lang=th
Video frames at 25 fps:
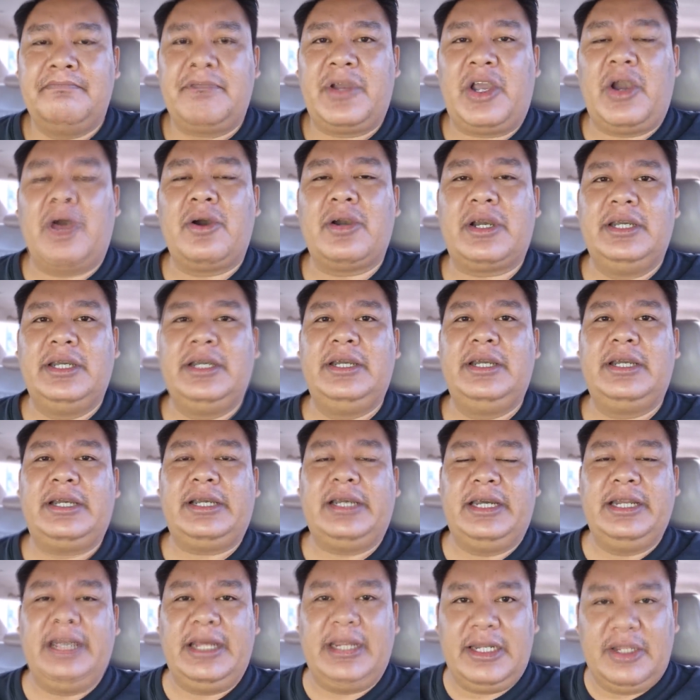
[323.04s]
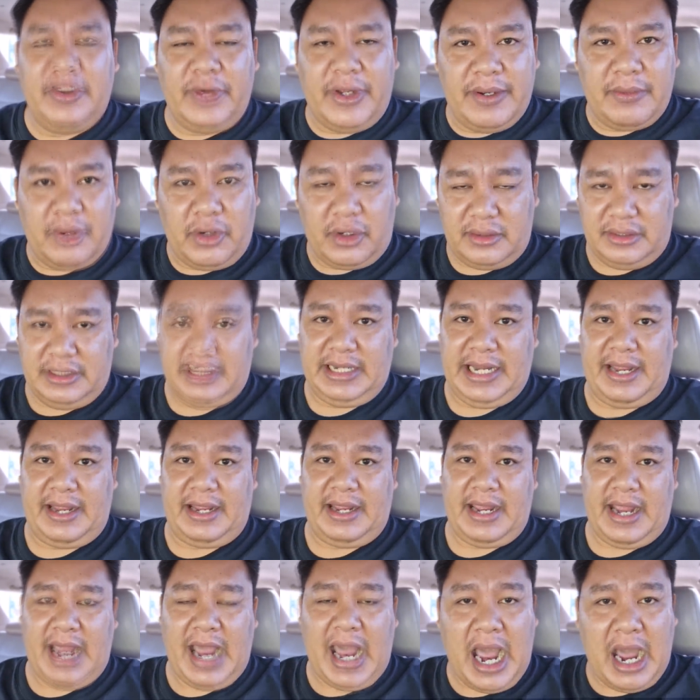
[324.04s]
ก็คือเคลื่อนด้วยรถนี่แหละ
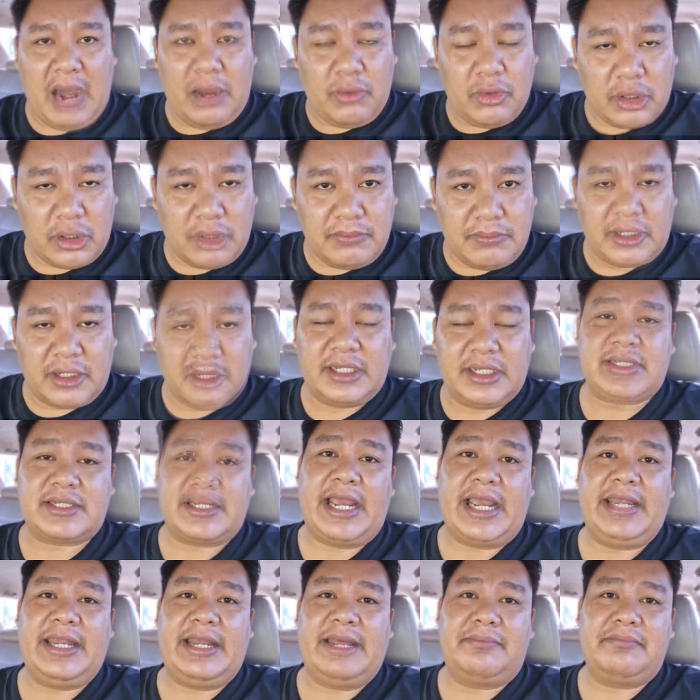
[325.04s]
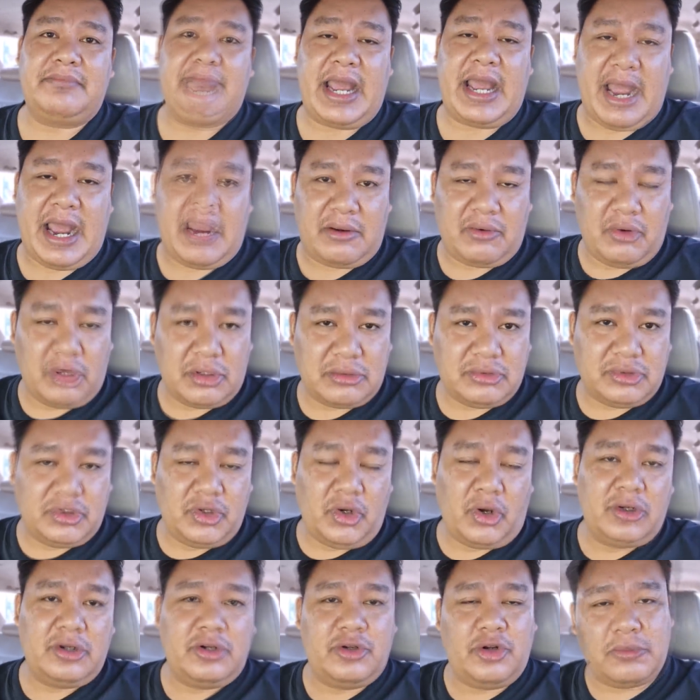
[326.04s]
เอารถมอเตอร์ไซค์นำหน้ารถย
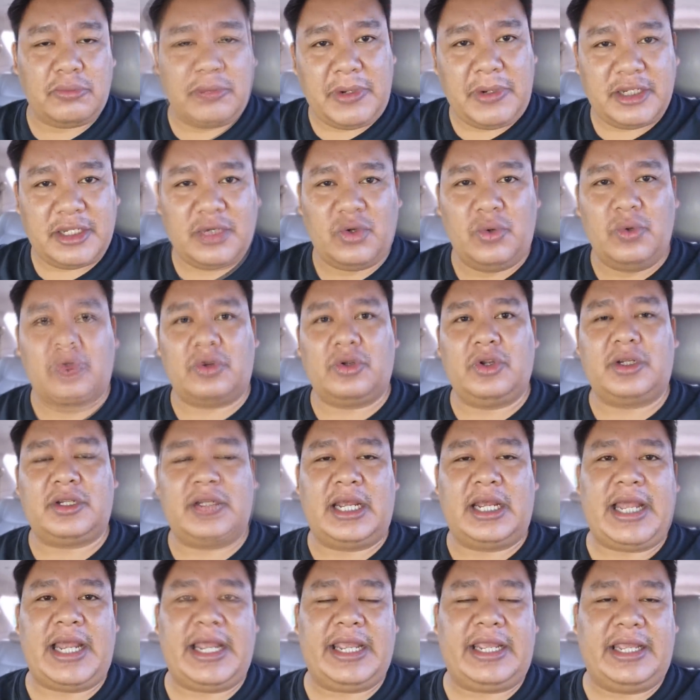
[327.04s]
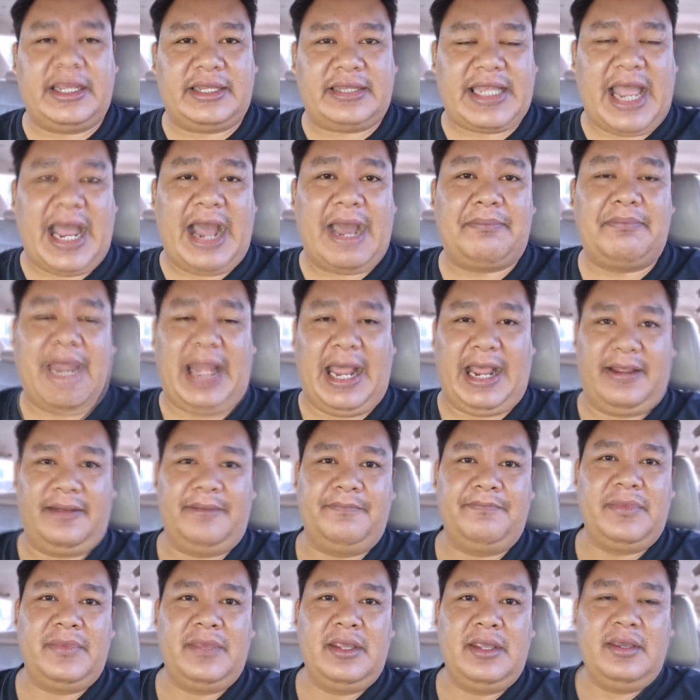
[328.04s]
นต์รถบรรทุกรถอะไรติดตามหลัง
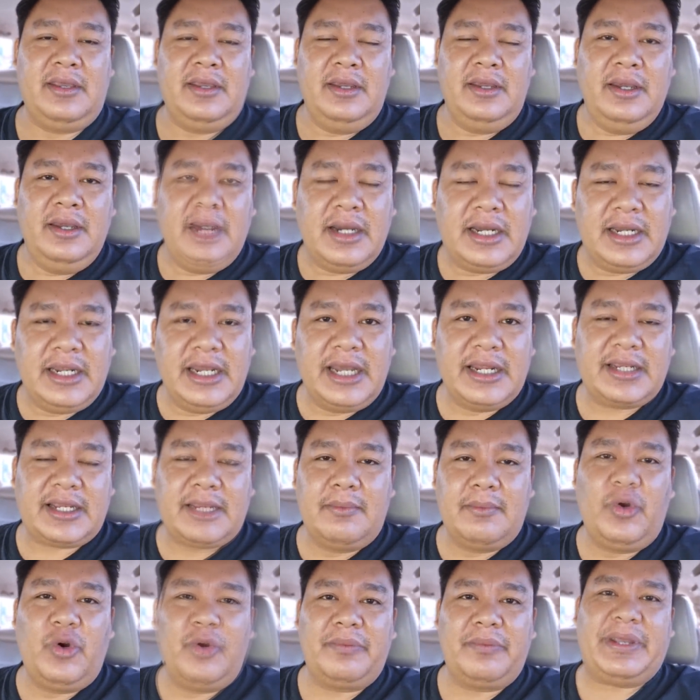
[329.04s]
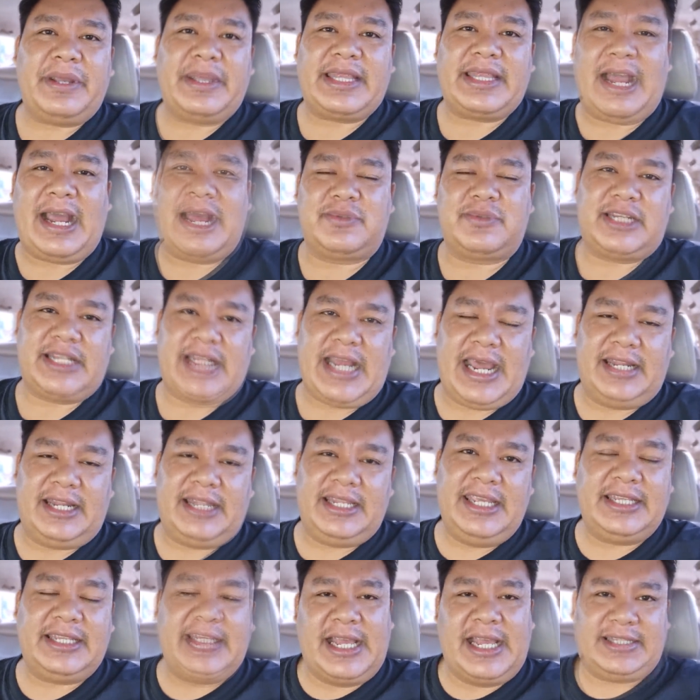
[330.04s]
เคลื่อนขบวนไปตามสถาน
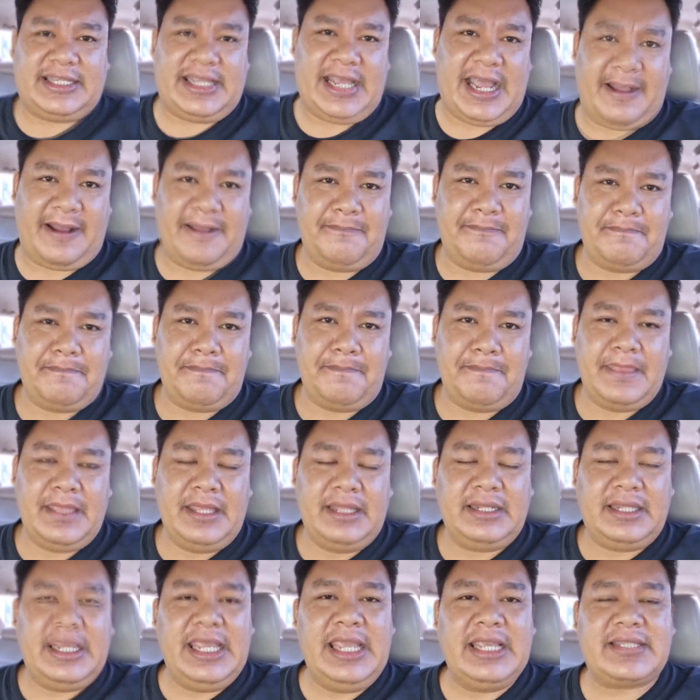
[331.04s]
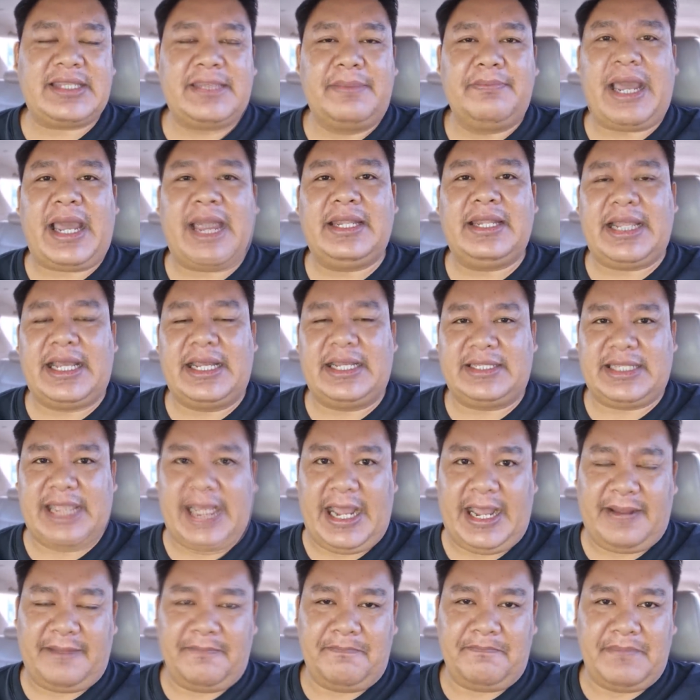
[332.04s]
ที่ต่างๆ ที่สำคัญ
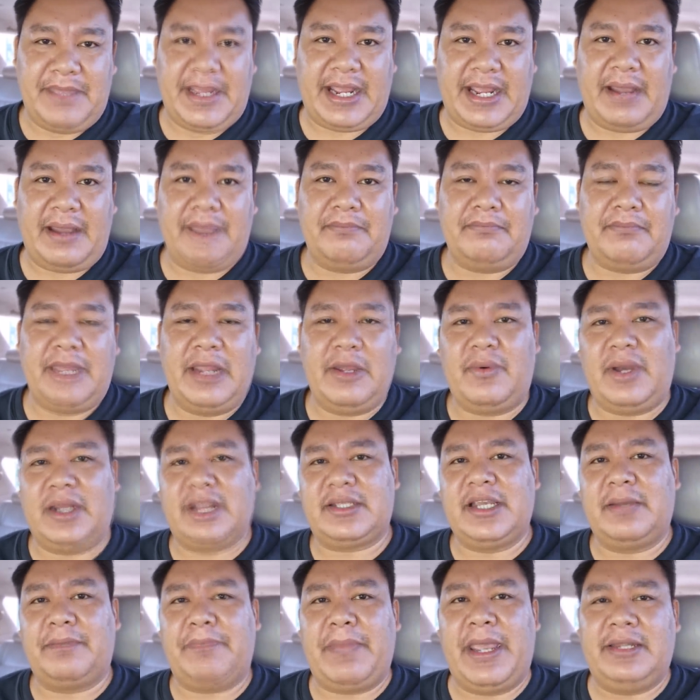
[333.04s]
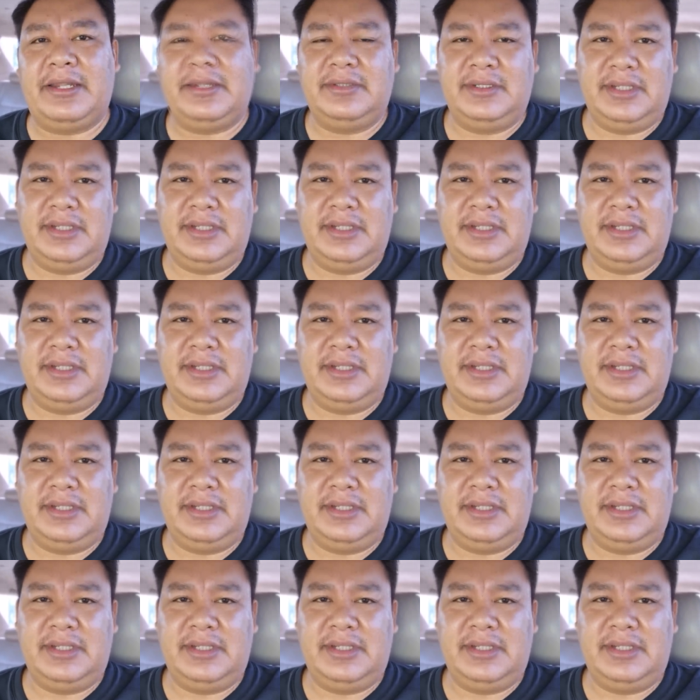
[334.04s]
ต่างๆนะครับ ไม่ว่าจะเป็น